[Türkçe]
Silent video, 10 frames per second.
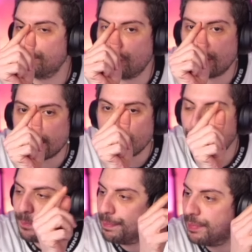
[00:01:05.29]
Böyle
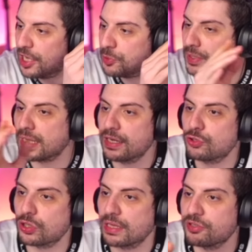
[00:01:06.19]
5000 tane
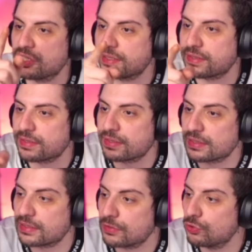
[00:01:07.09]
story atmış. Tık tık tık tık
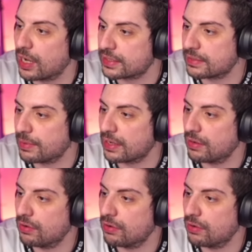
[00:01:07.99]
tık yukarısı bak.